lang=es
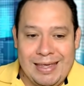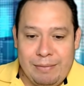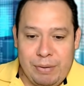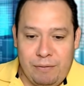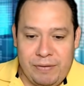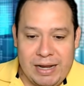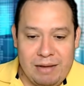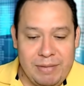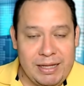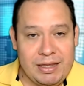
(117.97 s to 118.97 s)
Pero
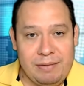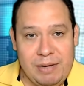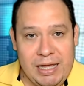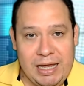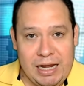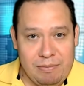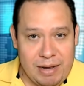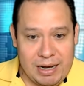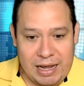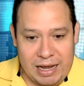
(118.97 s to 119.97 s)
finalmente Blinken le
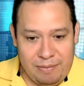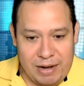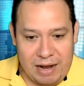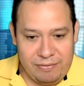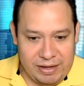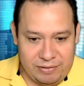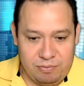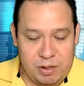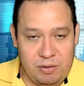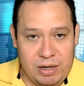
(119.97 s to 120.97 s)
marca a Ebraf que es
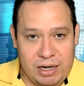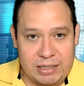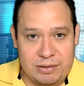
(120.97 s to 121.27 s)
un video que les,